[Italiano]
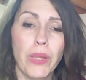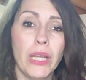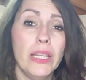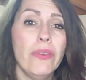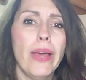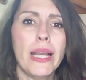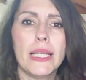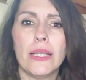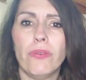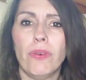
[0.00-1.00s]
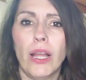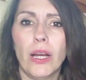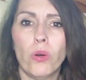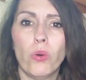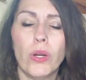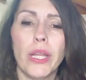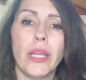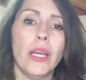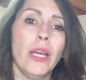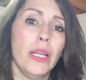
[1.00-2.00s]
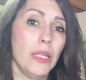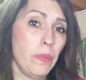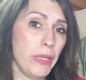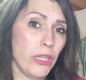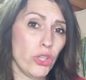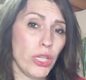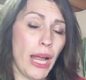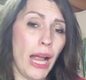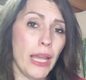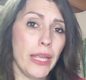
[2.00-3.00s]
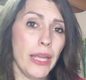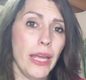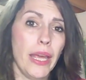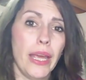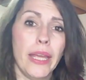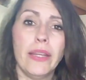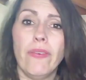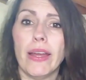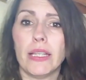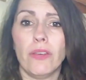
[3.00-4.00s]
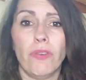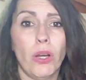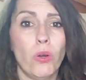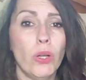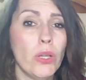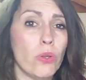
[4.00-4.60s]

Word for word: diversi flaconi di medicinali e diversi flaconi con